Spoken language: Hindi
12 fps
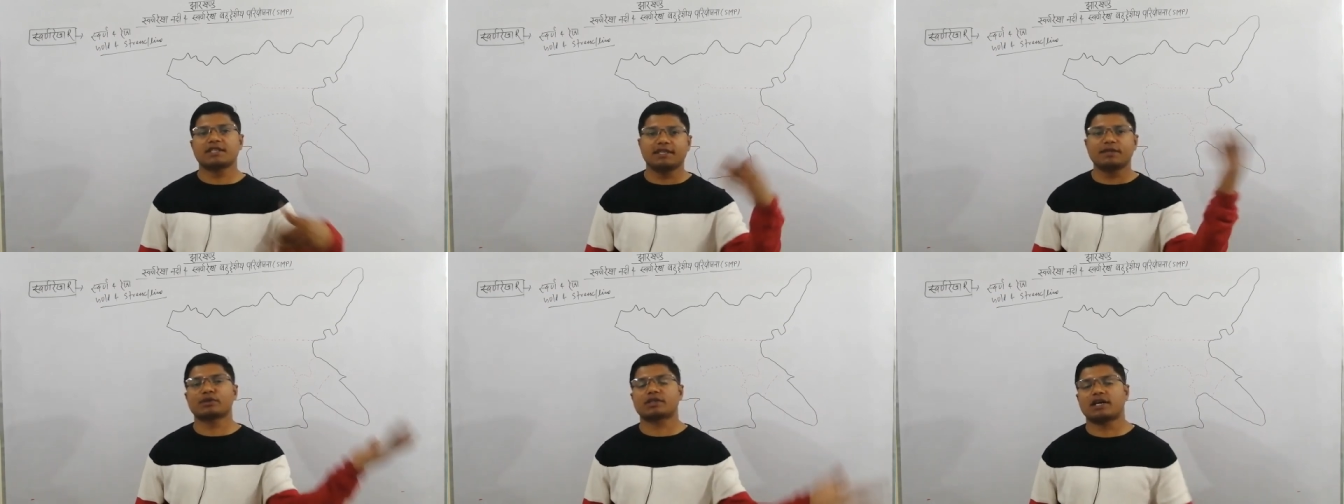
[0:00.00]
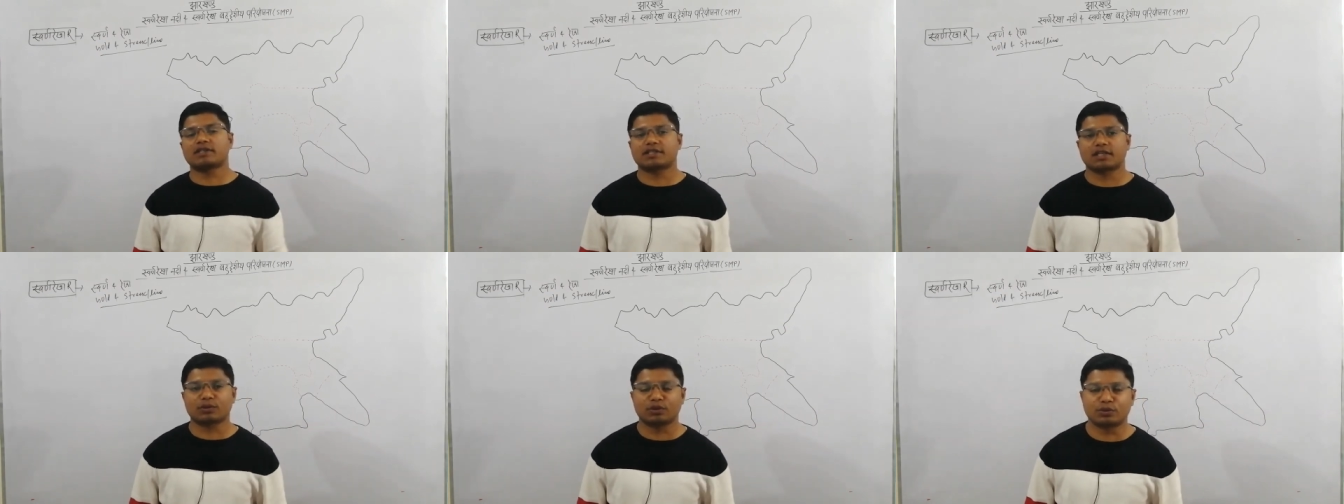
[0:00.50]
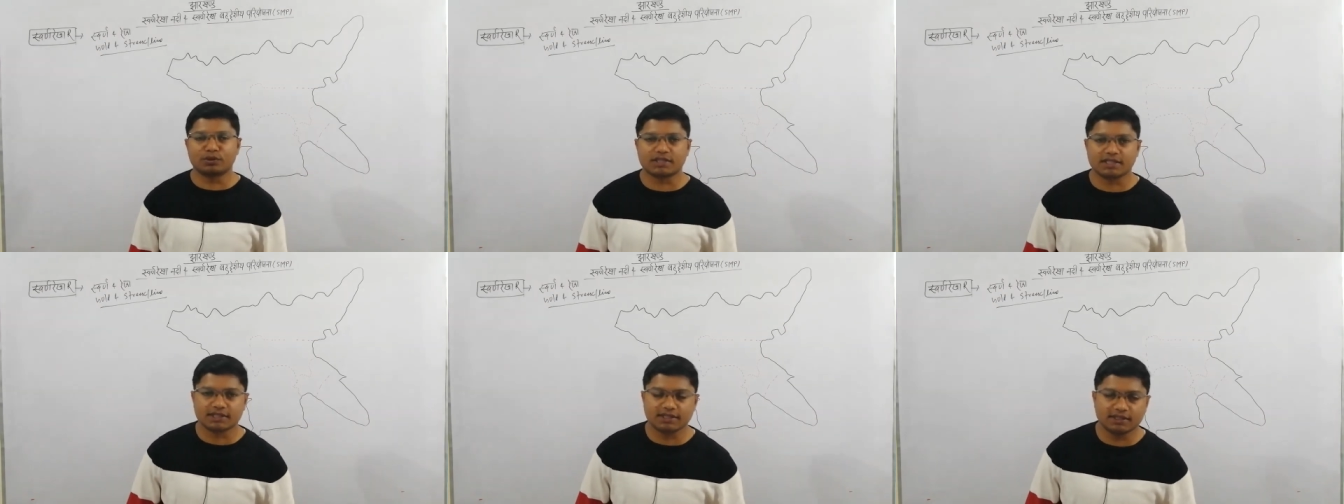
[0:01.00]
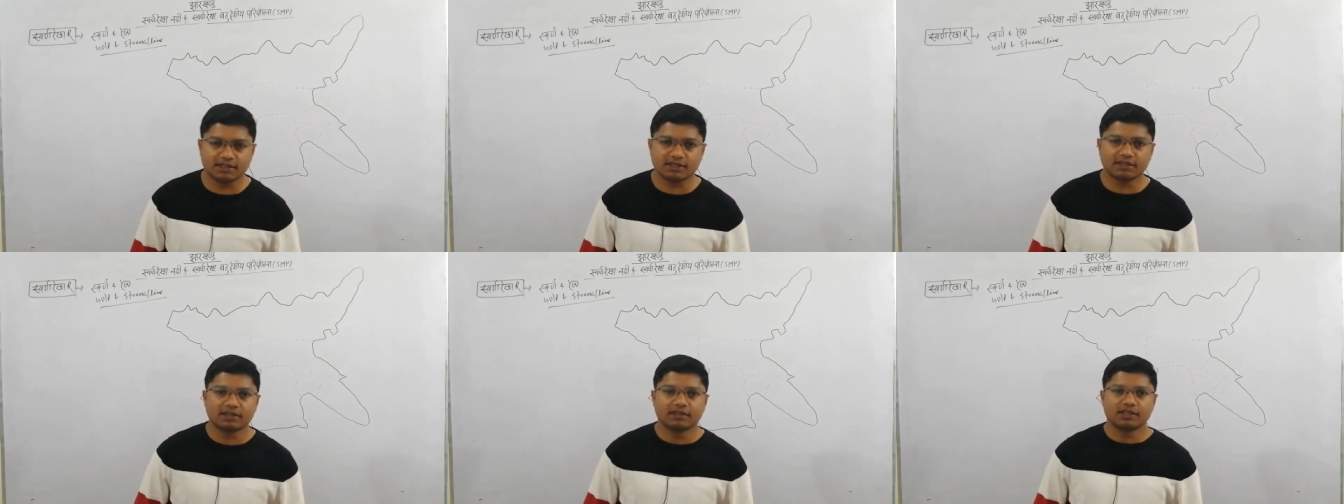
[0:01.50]
से ही उस आंसर को ढूंढ सकते
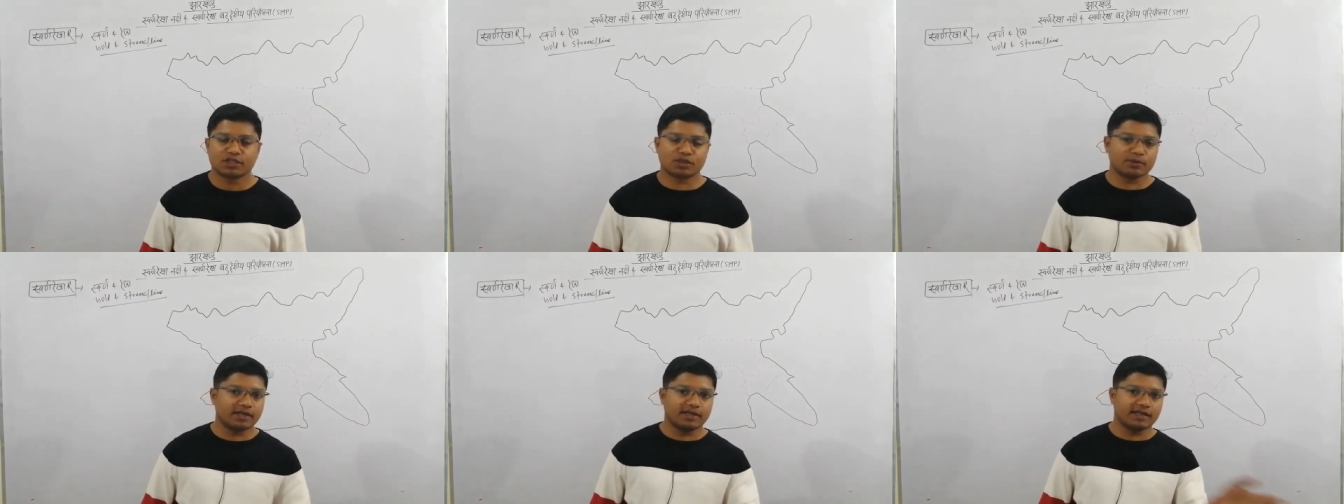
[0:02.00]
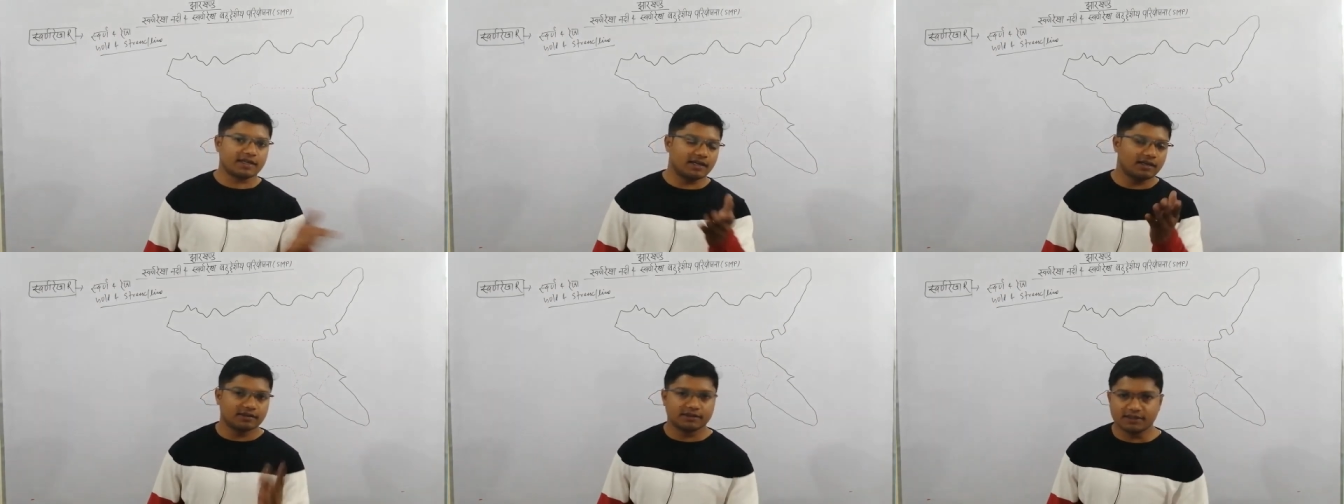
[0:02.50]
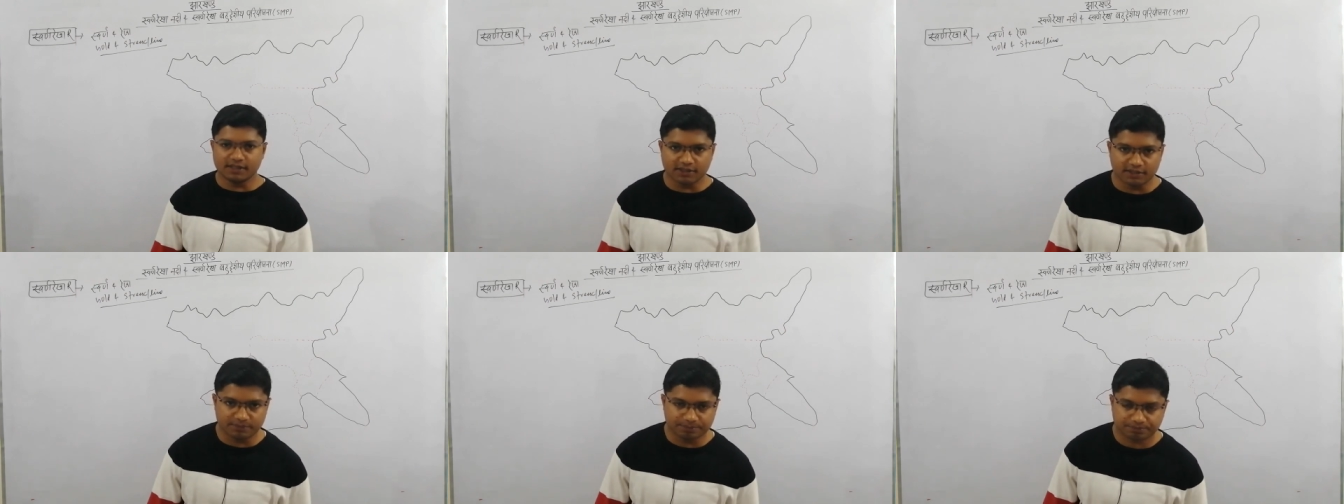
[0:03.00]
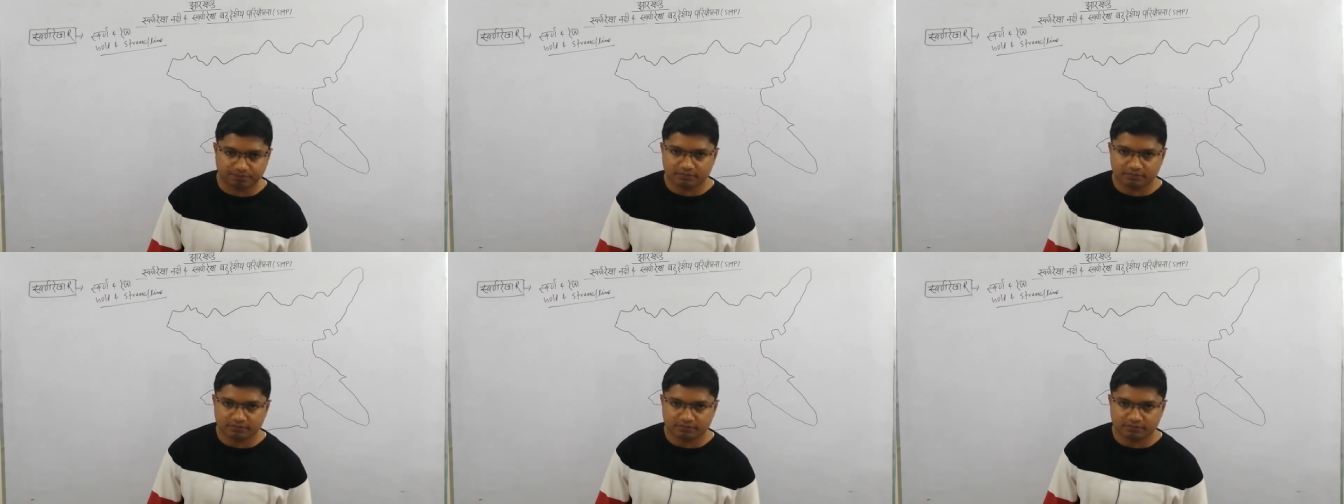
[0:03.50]
हैं स्वर्ण रेखा नदी